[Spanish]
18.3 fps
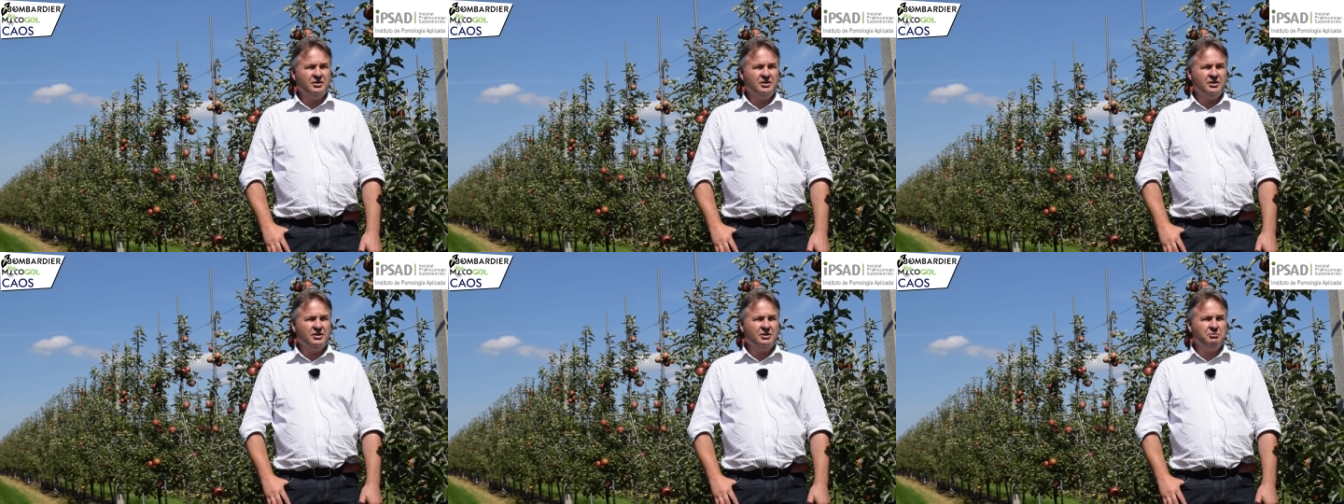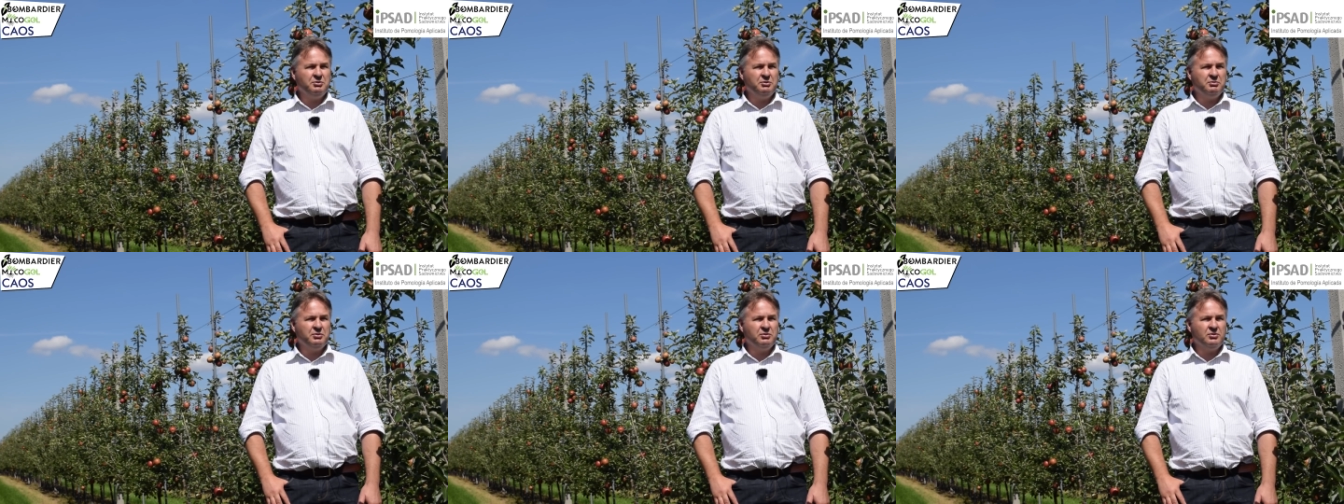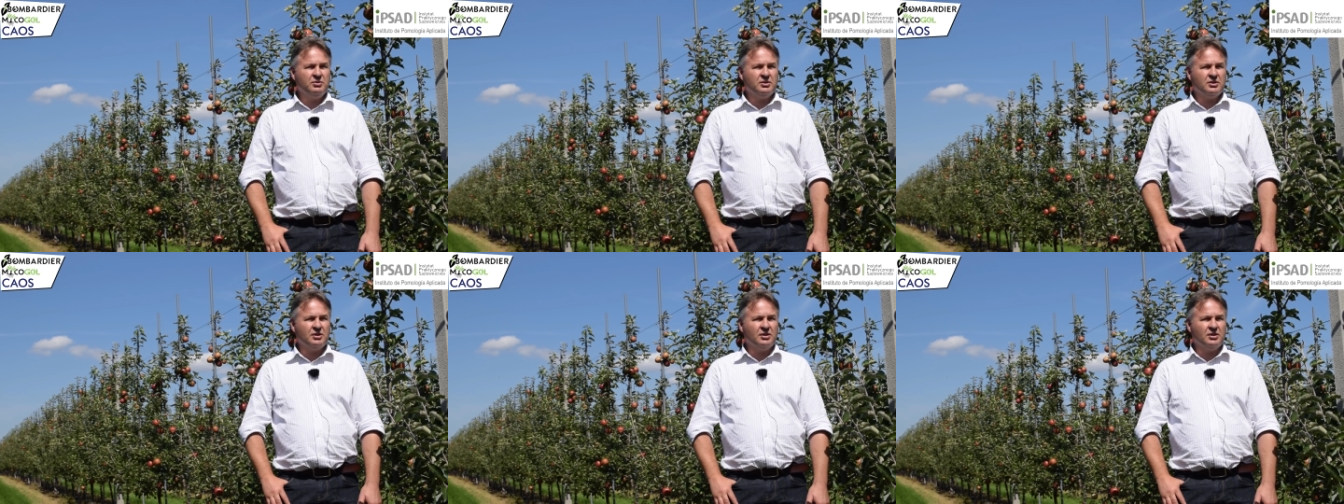Entre
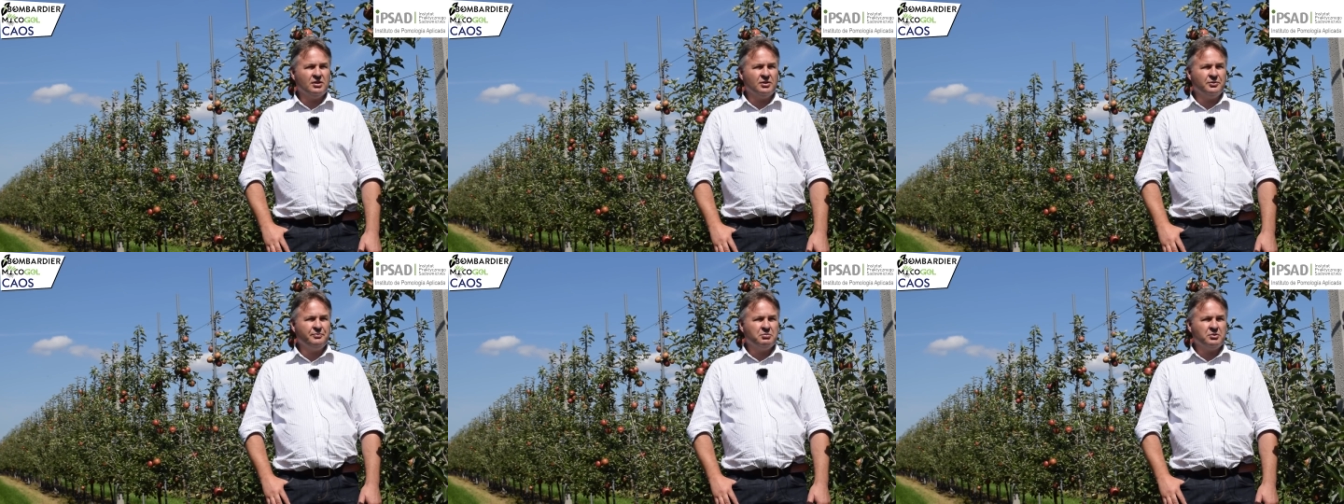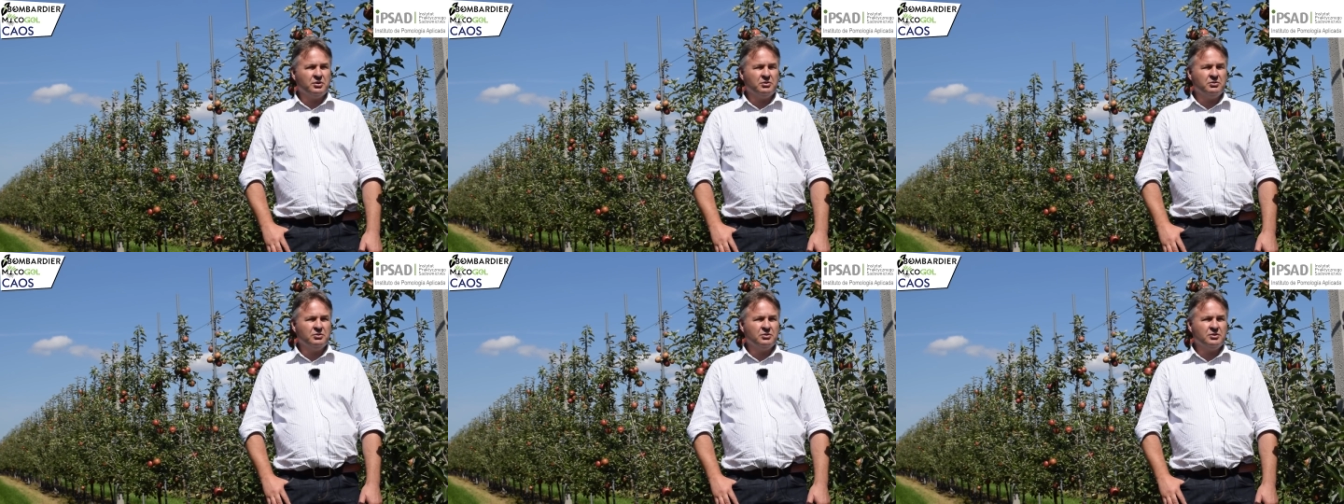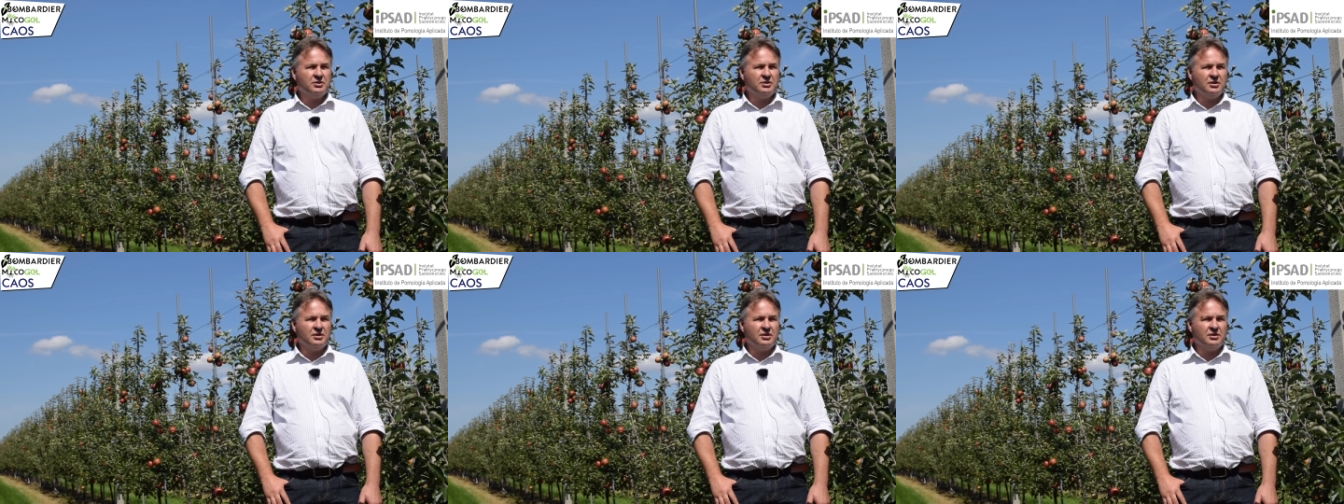ellos se encontraban los
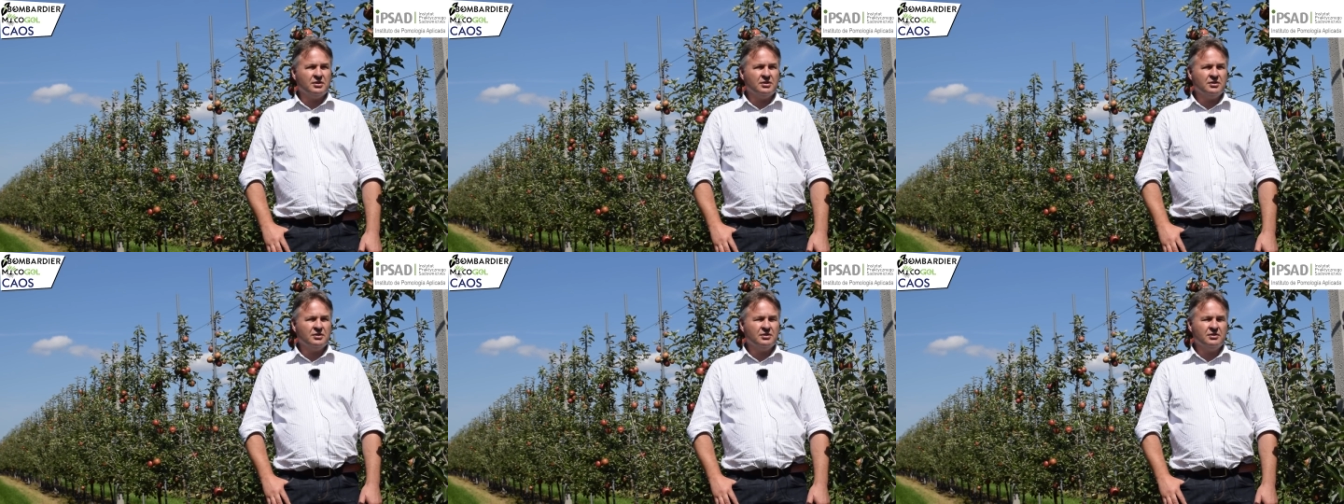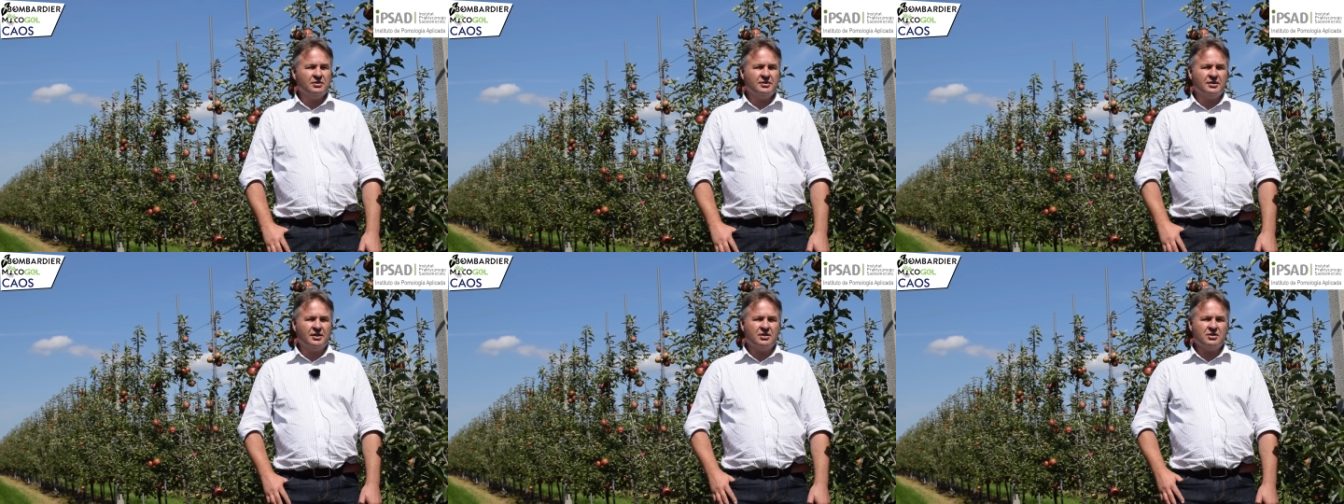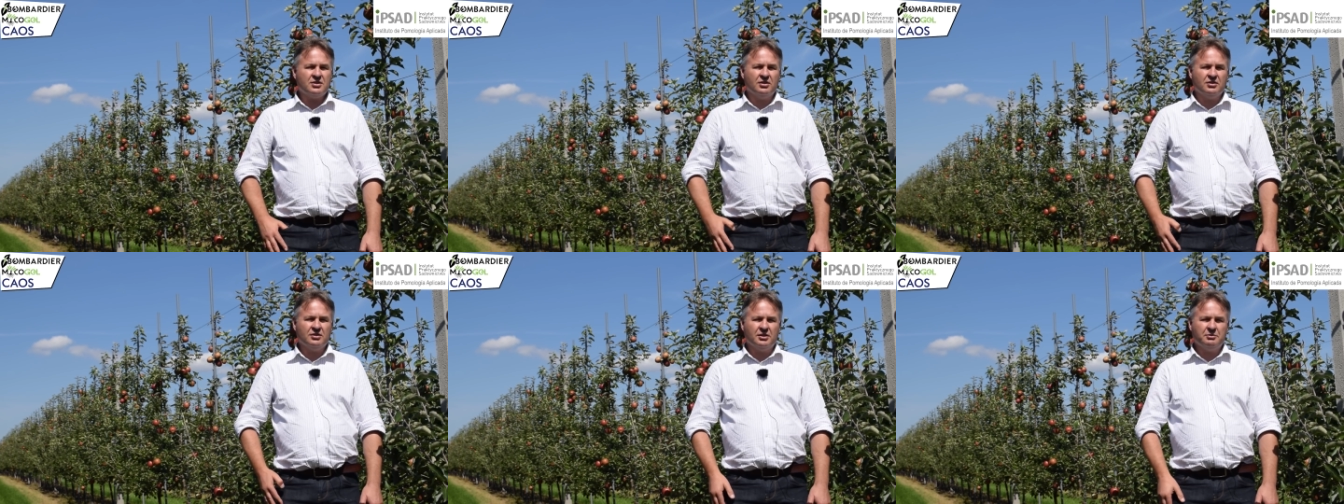productos proporcionados por la
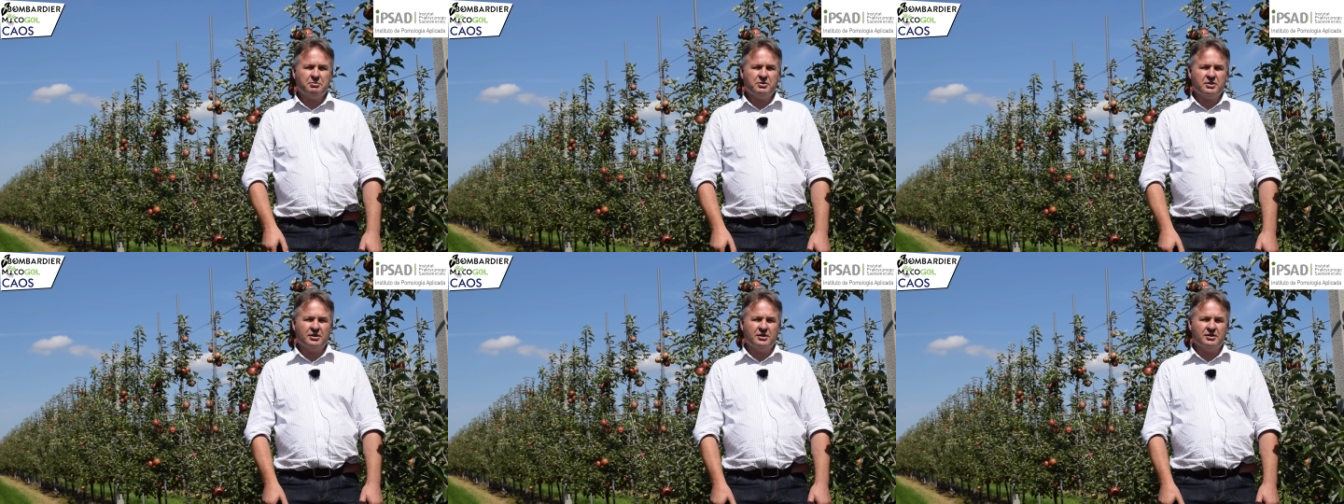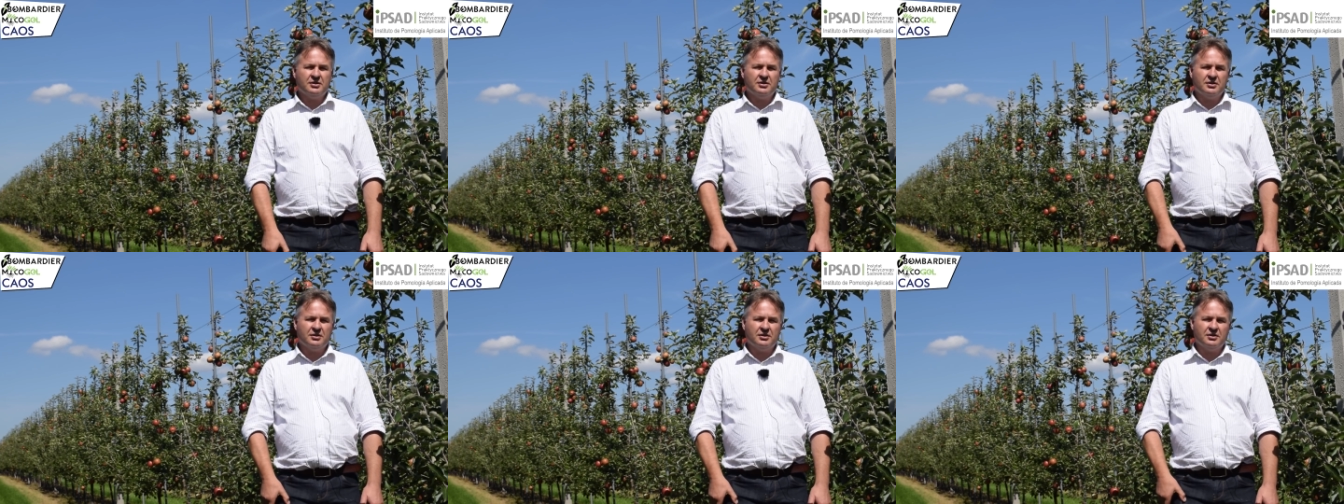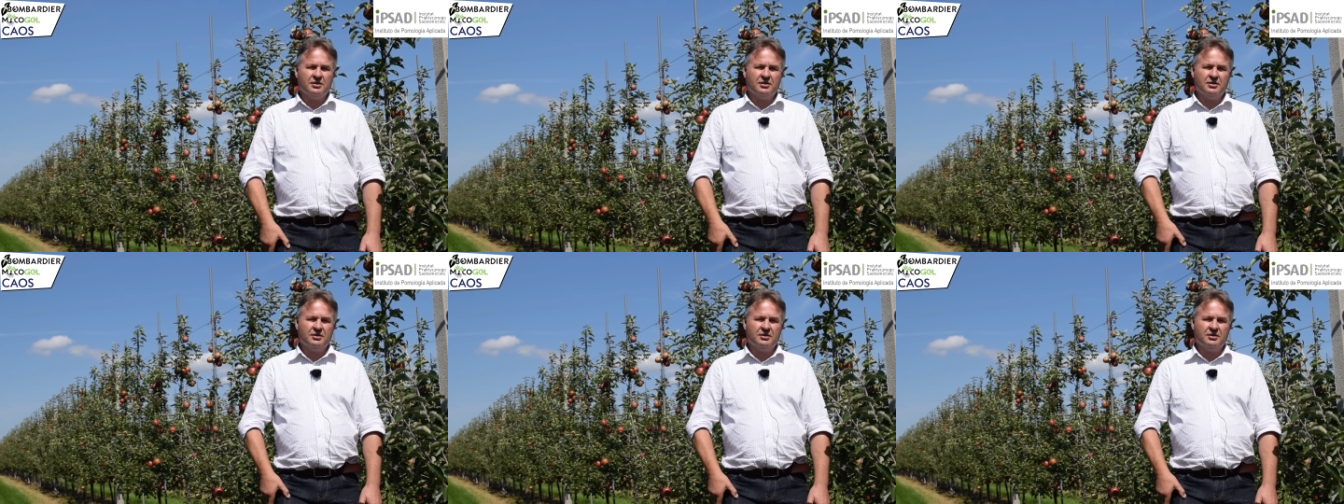empresa Limited Group.